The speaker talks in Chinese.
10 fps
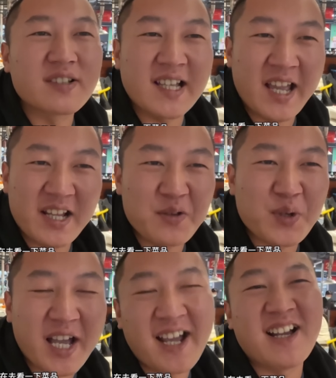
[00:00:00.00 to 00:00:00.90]
咱现在去
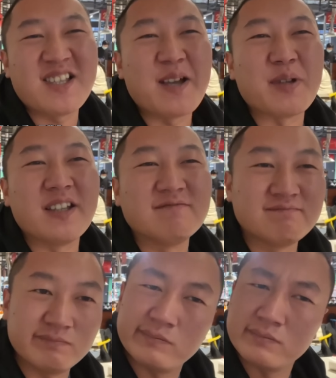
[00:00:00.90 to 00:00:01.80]
看一下菜品，
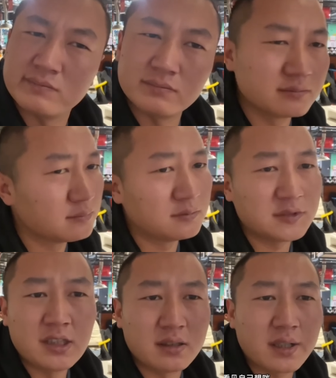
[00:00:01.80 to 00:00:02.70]

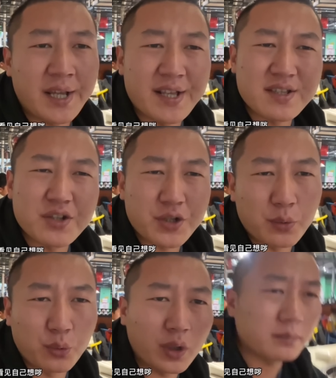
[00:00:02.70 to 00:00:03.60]
看见自己小鱼，